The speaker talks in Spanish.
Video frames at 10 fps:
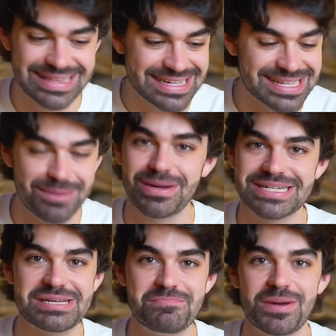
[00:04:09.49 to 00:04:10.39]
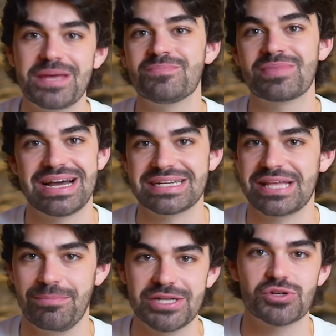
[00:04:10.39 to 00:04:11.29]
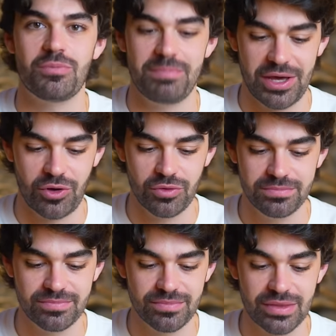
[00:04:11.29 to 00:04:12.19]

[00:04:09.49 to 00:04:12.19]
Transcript: desde el más simple hasta el más complejo,